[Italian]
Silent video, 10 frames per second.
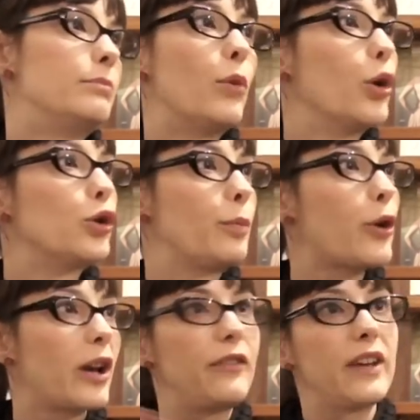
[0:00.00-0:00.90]
mondo
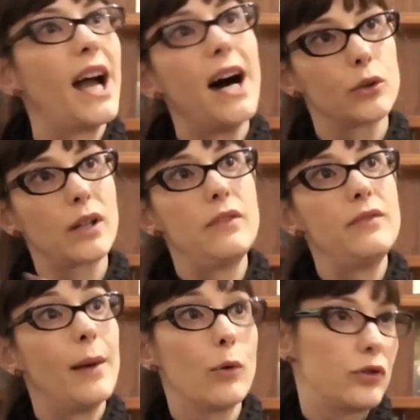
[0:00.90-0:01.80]
pornificato che
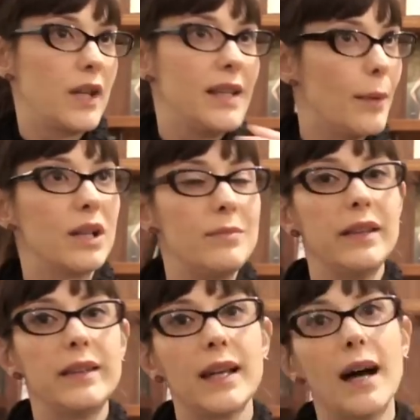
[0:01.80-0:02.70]
viviamo tendiamo a
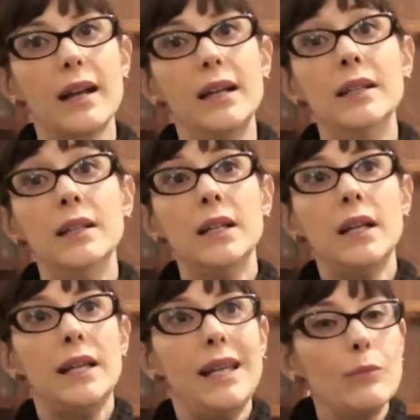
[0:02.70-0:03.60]
dimenticare.
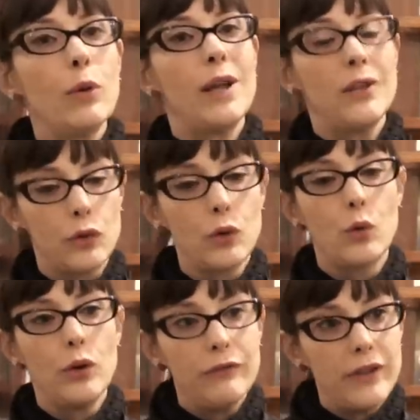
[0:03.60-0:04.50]
Il momento in
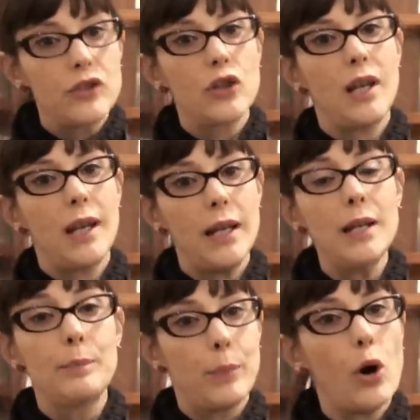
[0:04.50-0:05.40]
cui invece
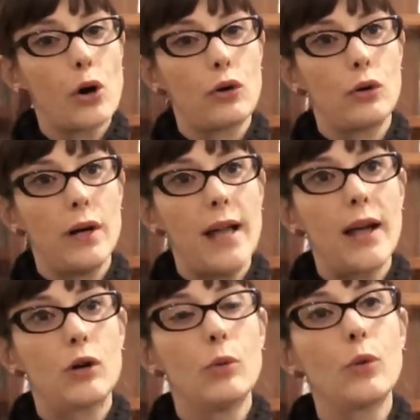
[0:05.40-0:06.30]
il porno
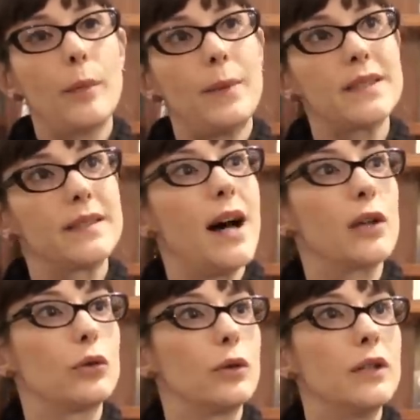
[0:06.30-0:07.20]
è comunque
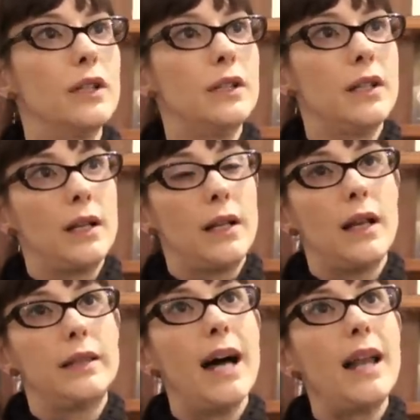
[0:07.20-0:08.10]
passato
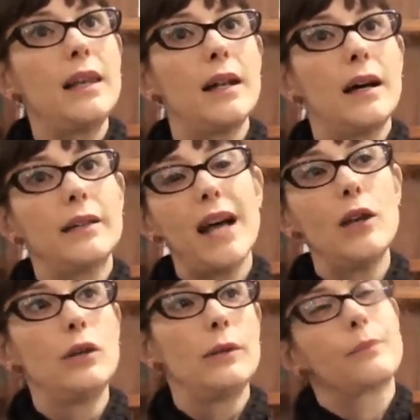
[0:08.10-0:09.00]
eh, dal,
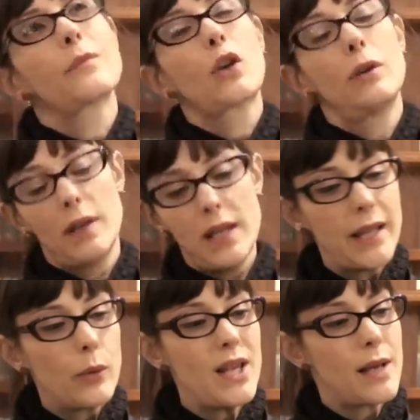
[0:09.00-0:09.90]
dal...
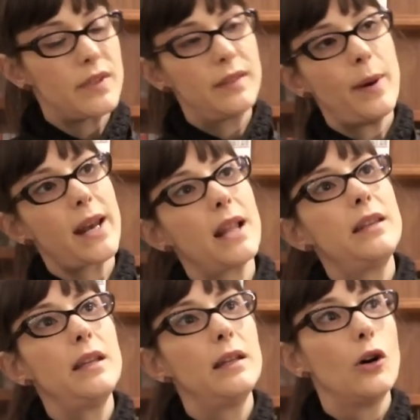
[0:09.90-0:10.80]
Lina Williams parla
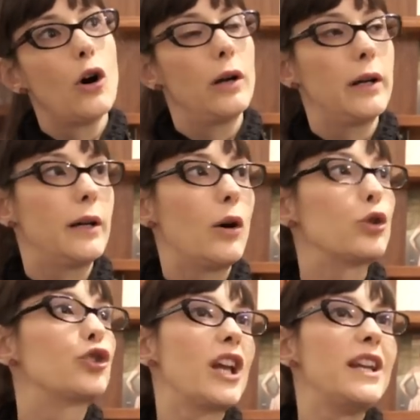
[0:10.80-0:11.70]
di eh,
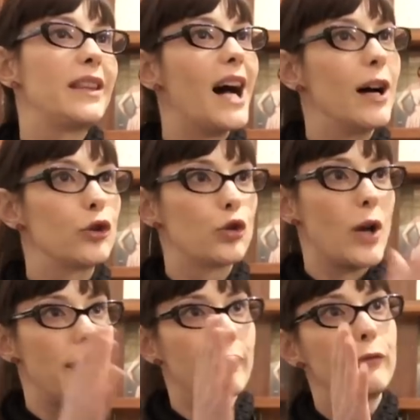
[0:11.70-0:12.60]
oscenità,
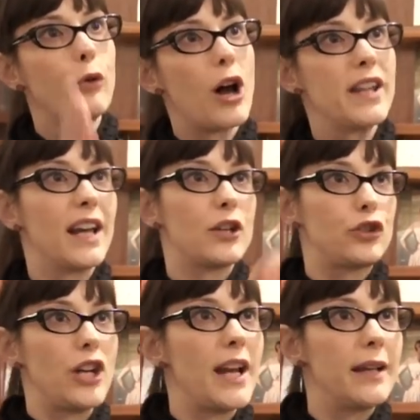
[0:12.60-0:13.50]
cioè fuori dalla
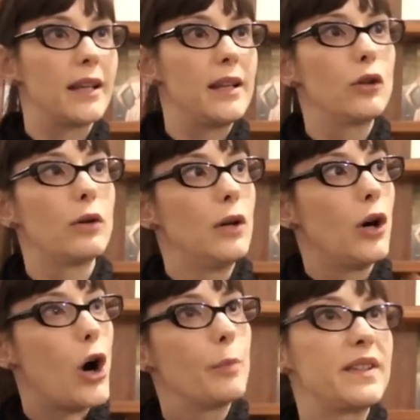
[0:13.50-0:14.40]
scena, intendendo
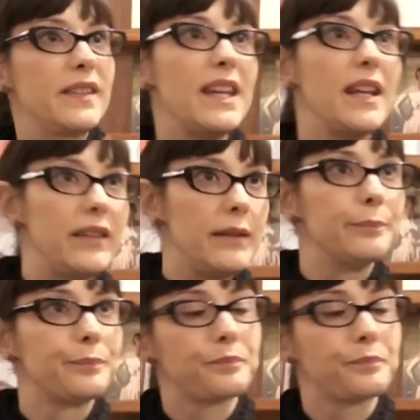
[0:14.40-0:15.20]
obscenity,